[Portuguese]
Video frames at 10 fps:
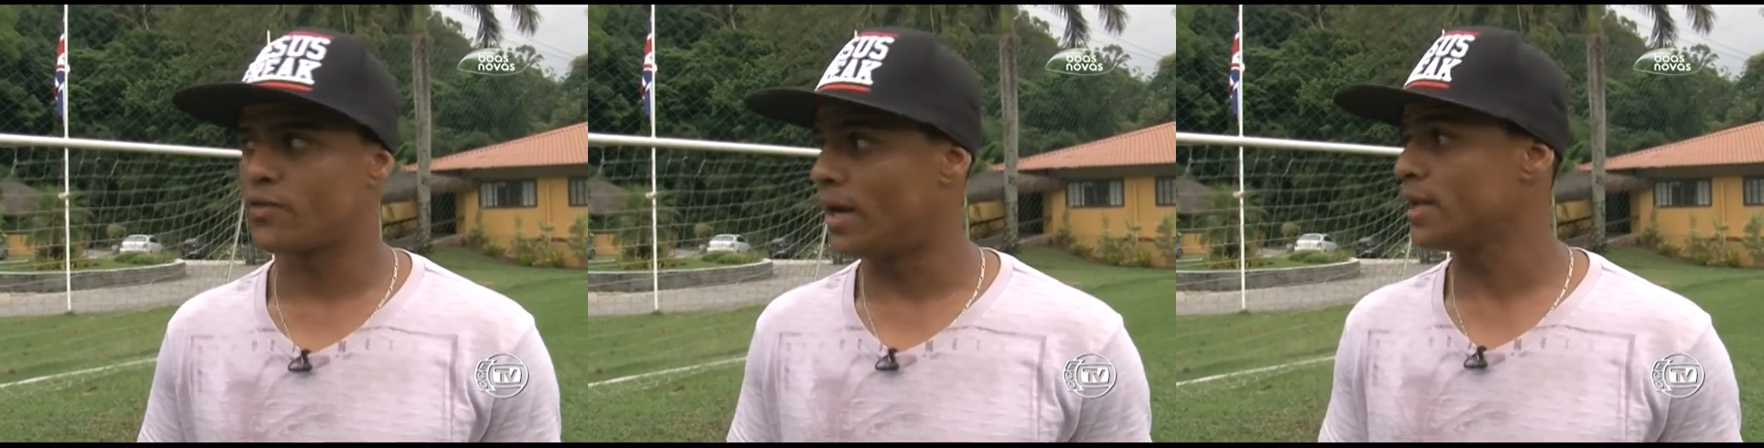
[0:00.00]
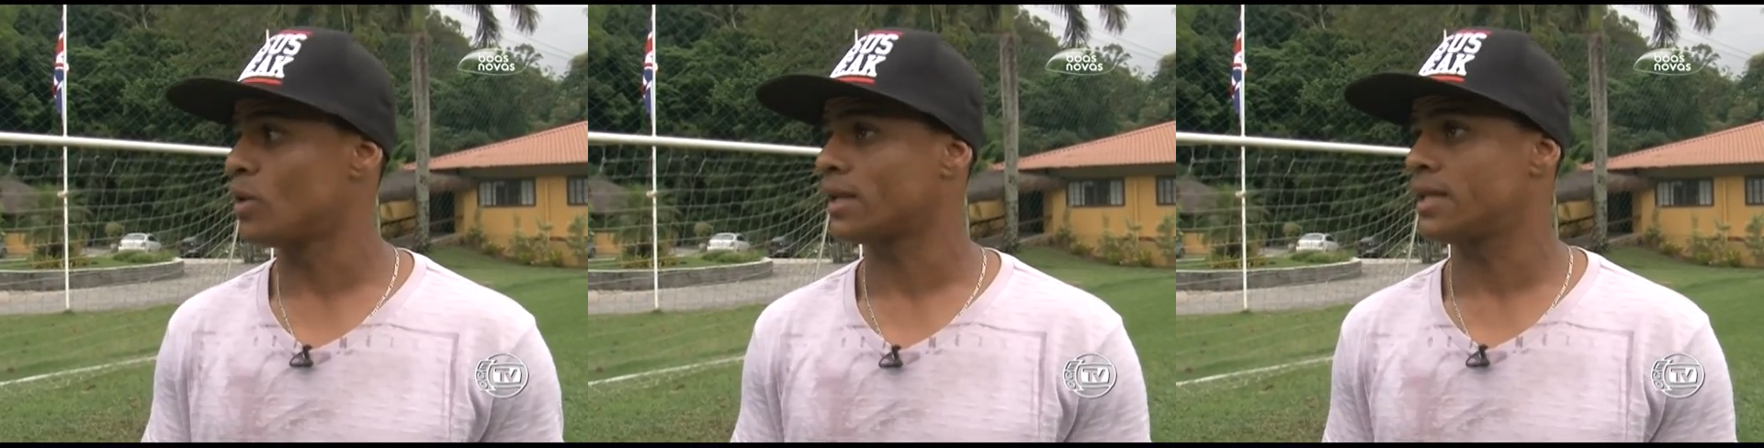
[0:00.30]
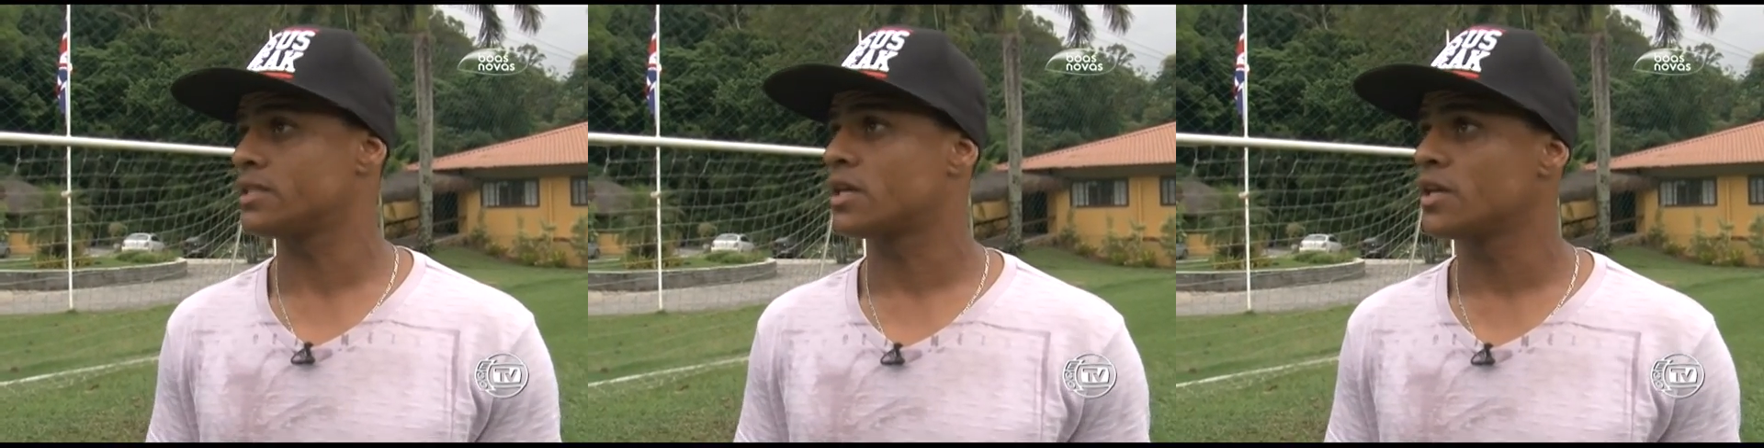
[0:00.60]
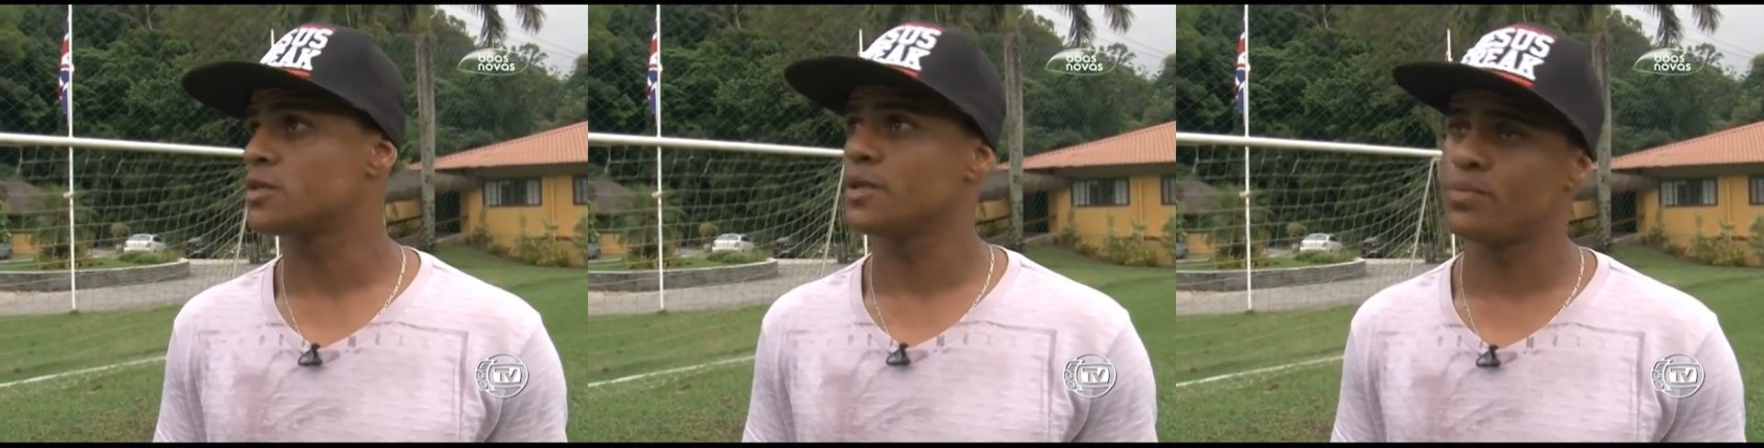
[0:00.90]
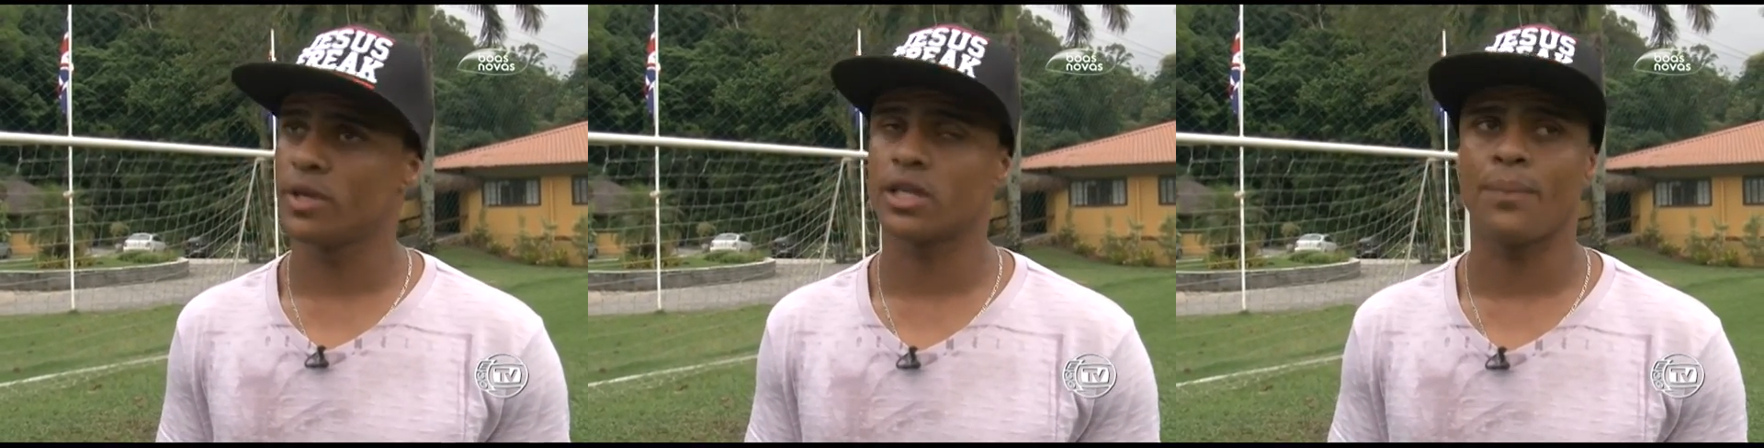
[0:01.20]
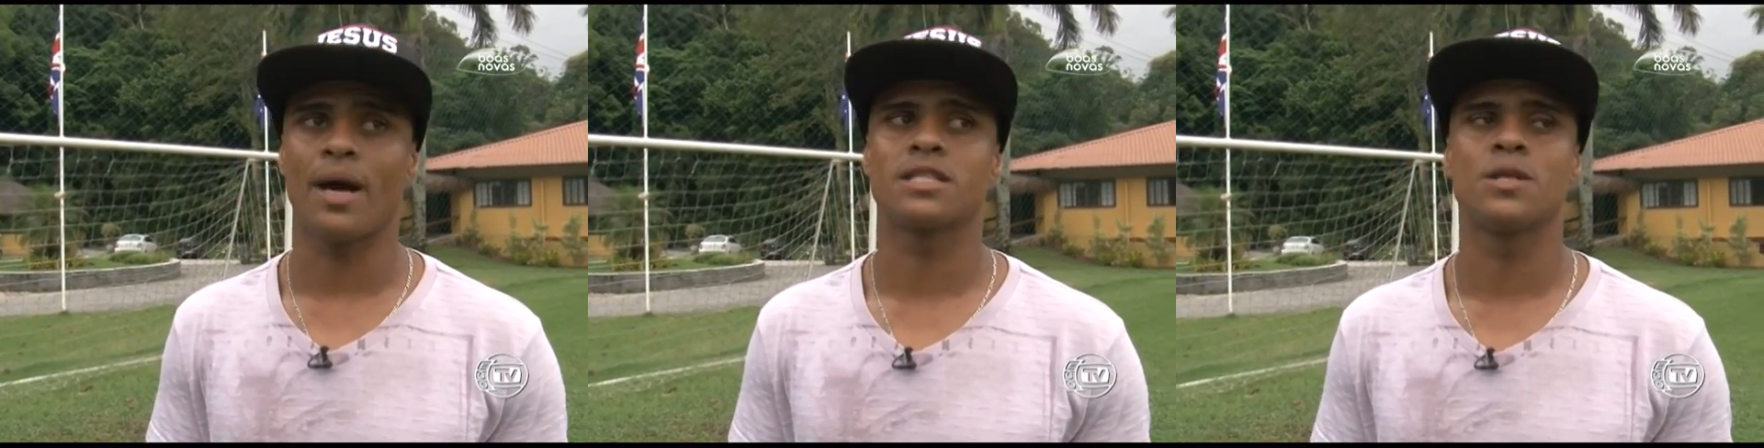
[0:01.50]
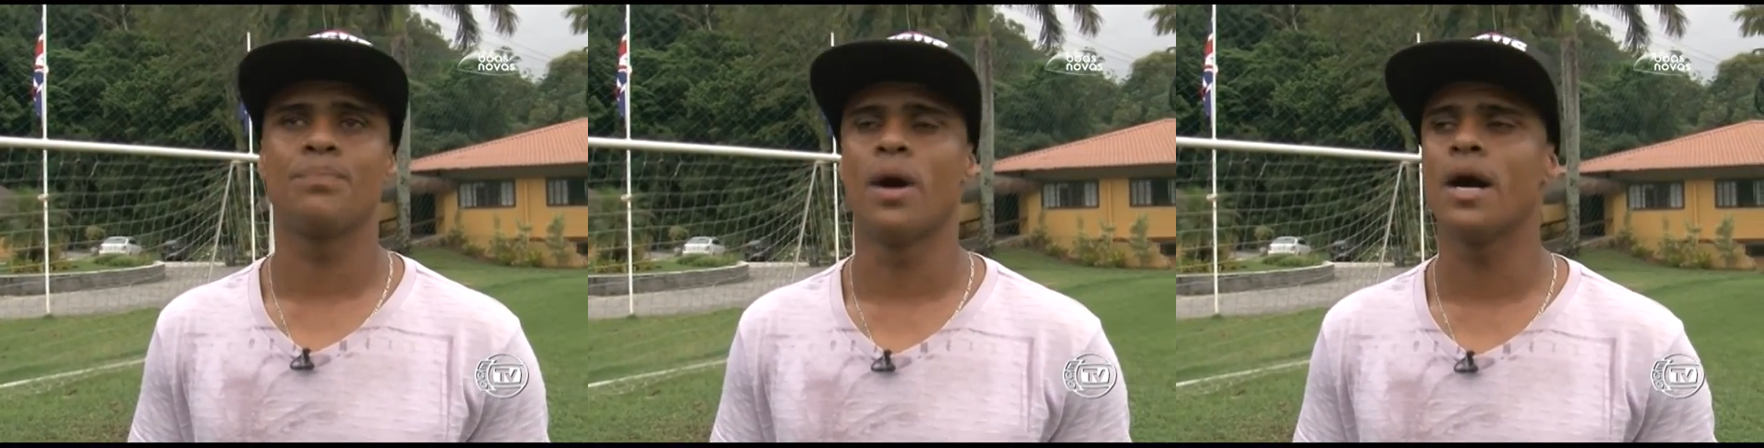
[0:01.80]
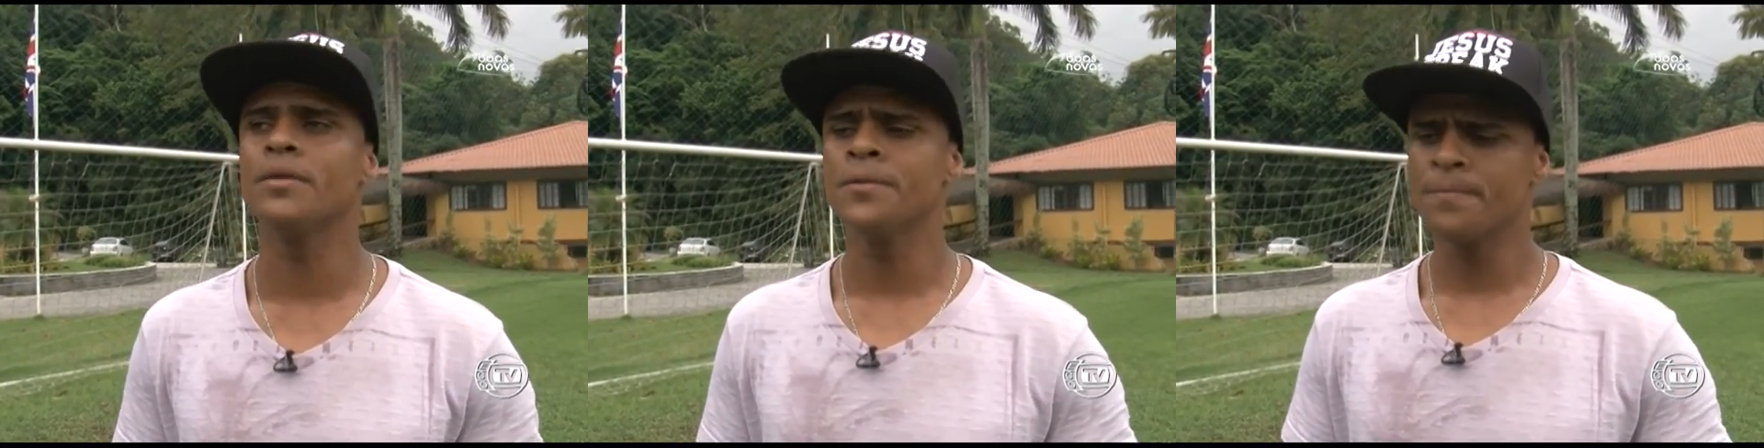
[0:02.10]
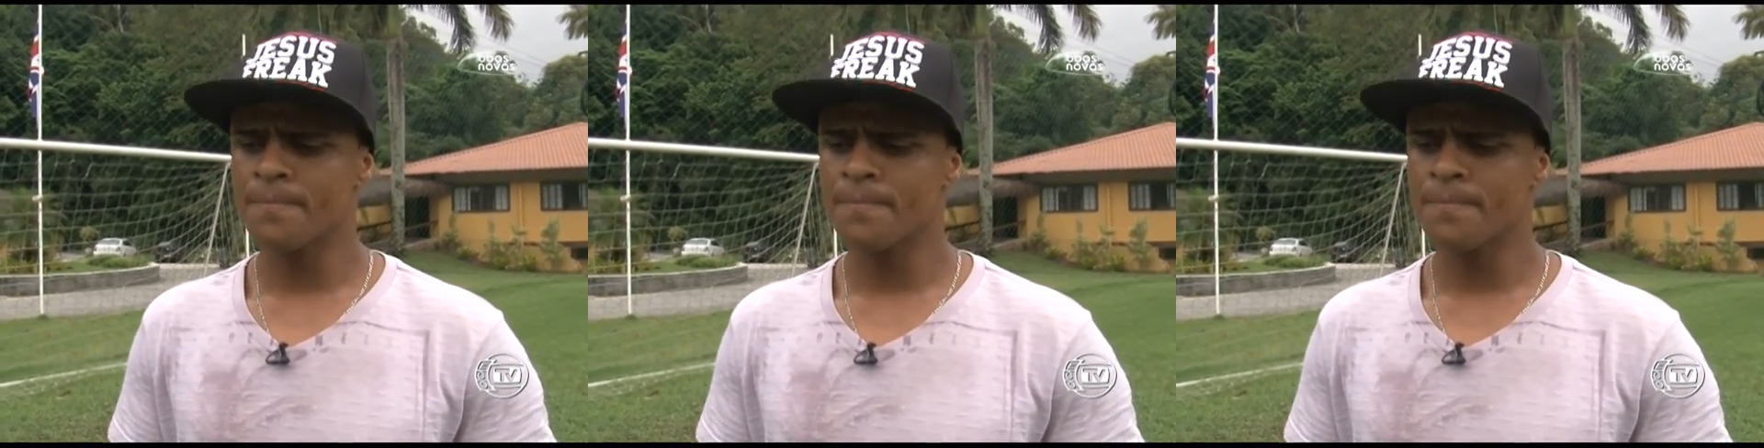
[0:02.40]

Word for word: falei do Atlético de Cristo para eles poderem estar tá participando.